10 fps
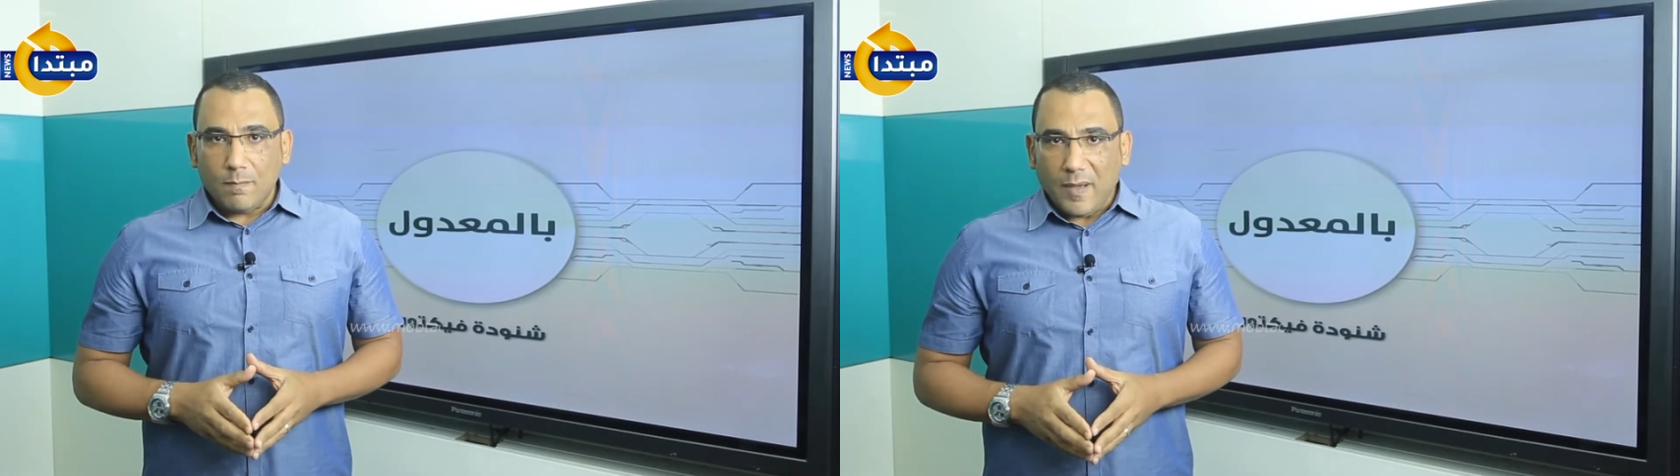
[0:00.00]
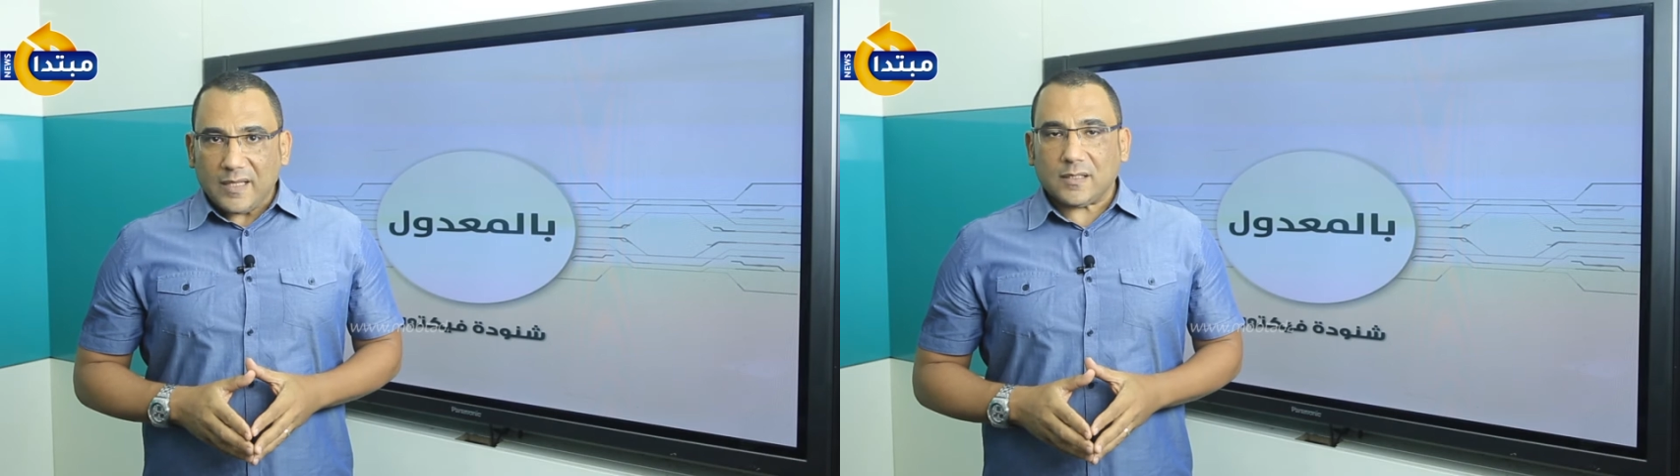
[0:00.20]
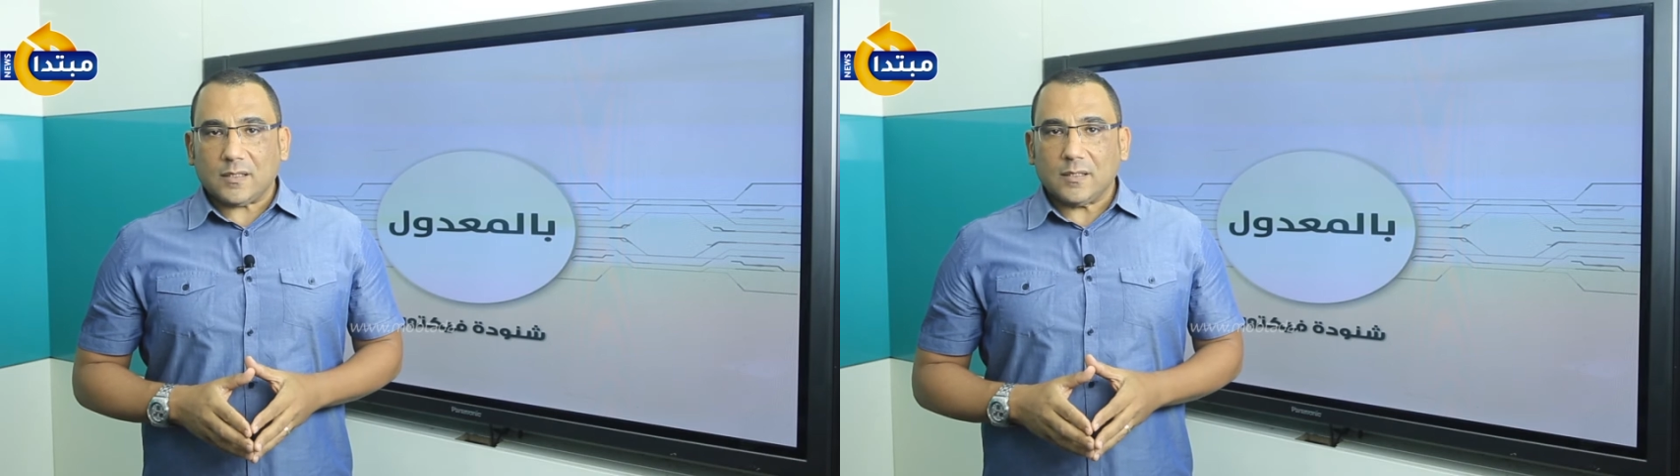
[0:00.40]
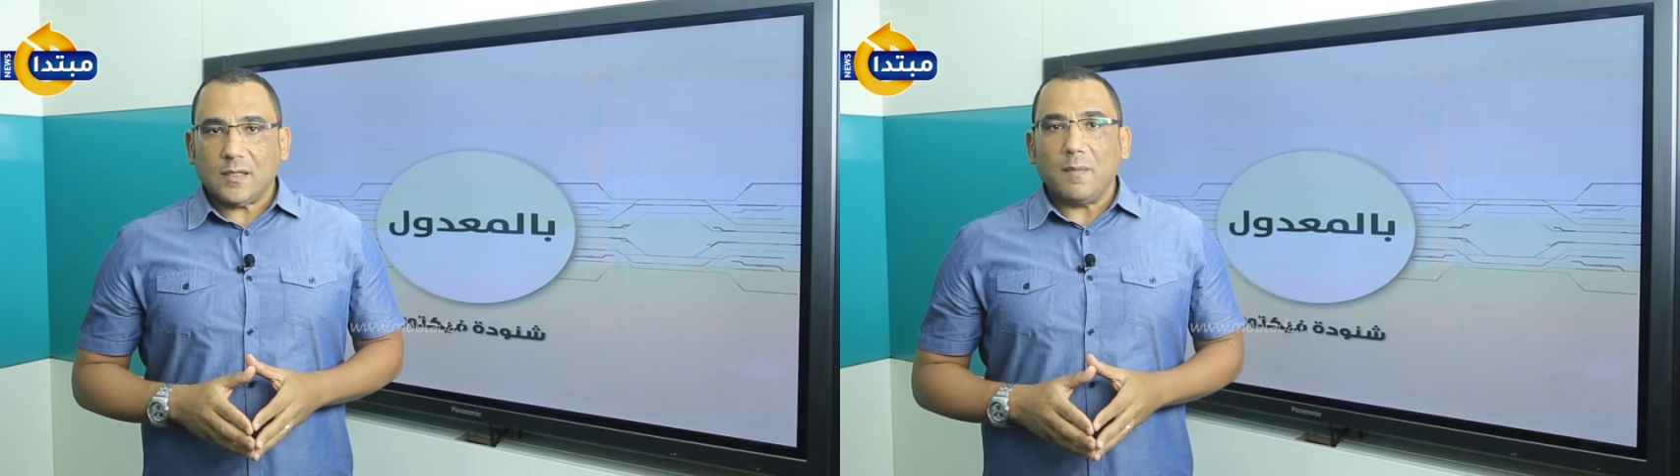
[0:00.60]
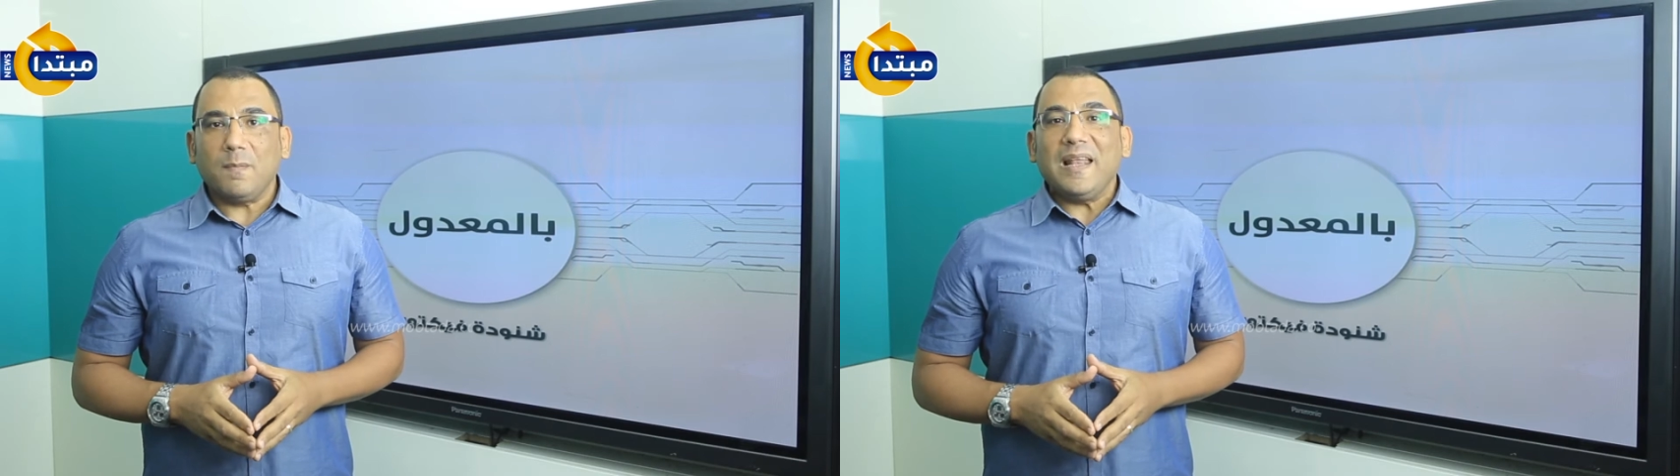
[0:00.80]
بس
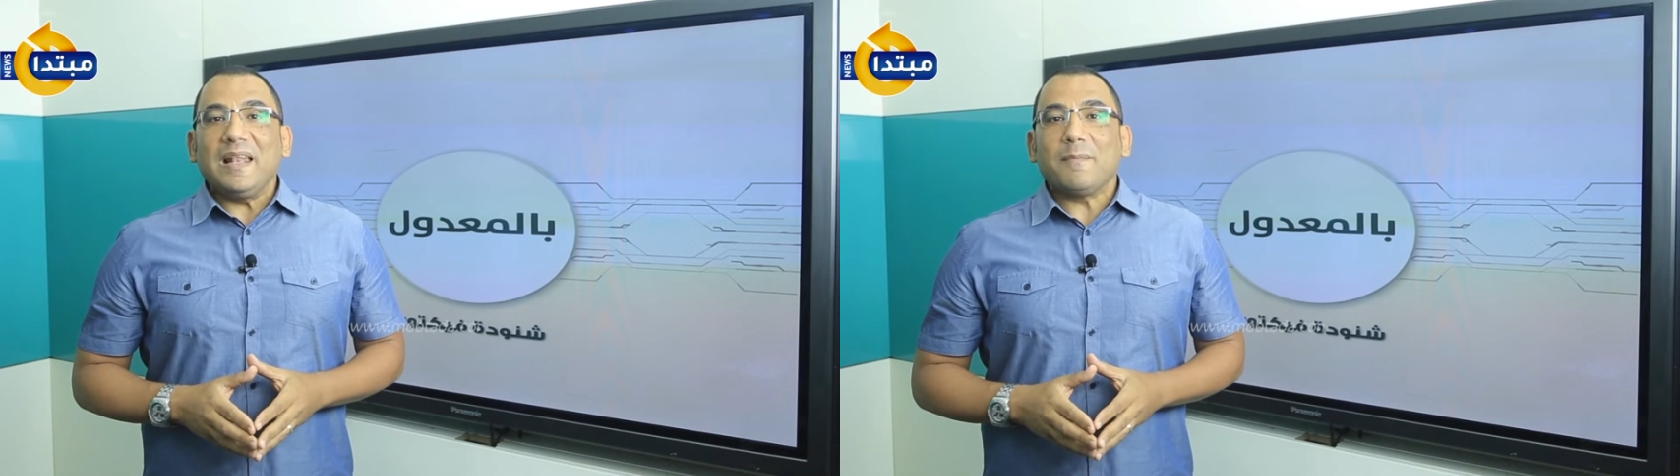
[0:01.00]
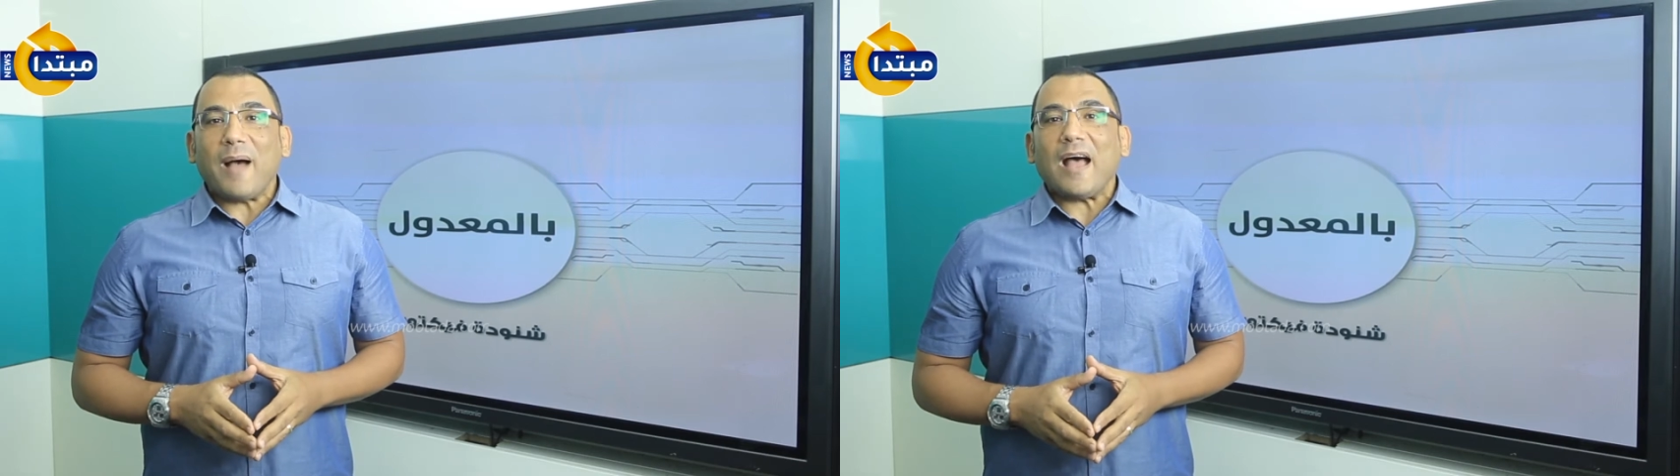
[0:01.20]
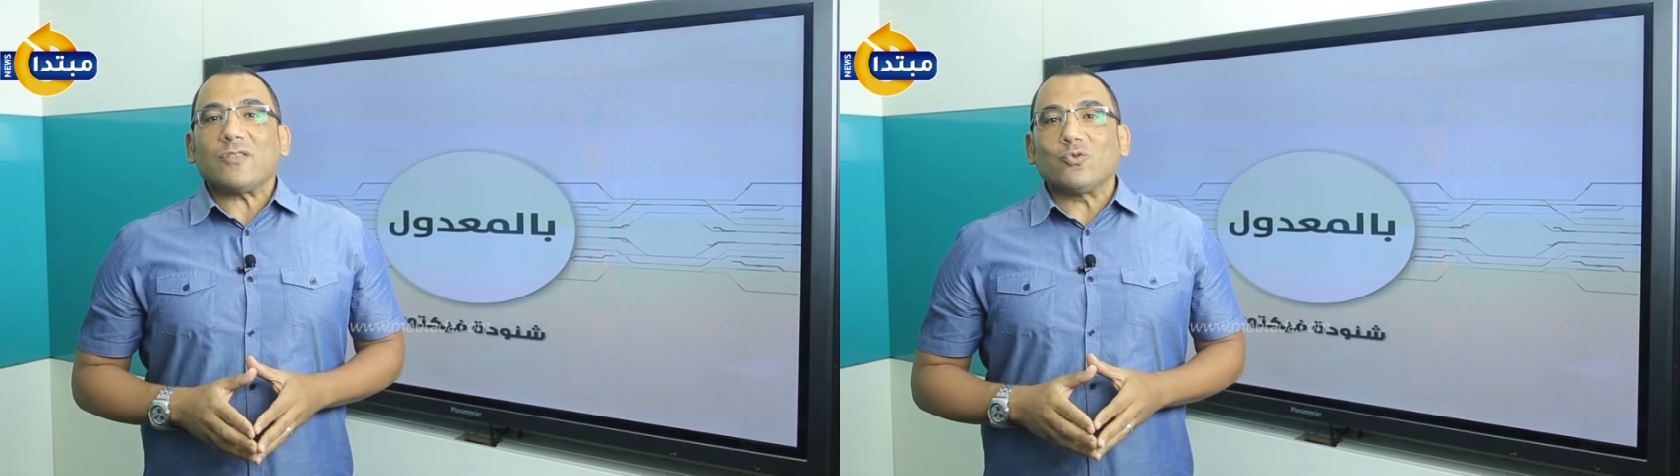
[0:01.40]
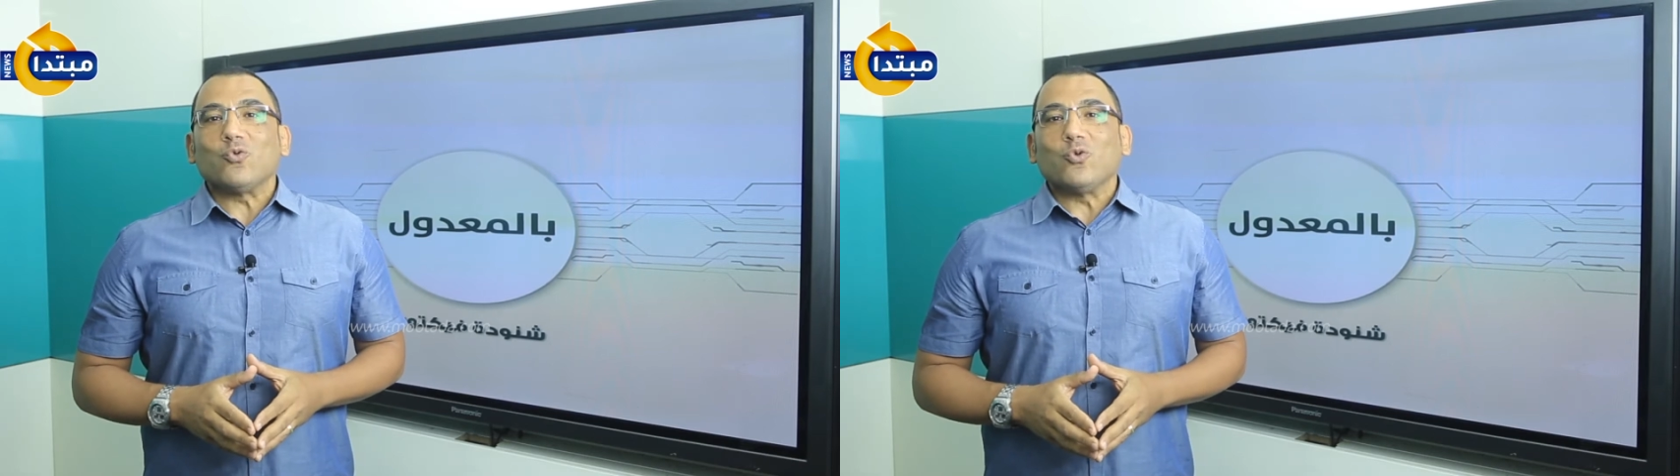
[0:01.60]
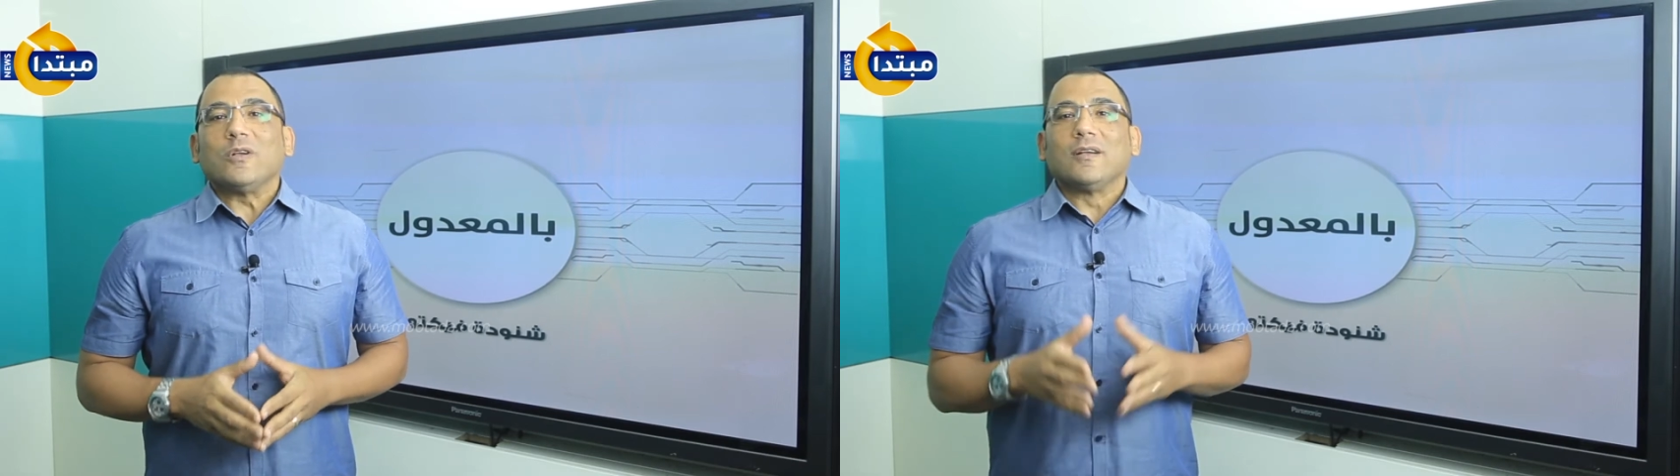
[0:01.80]
بالمعدول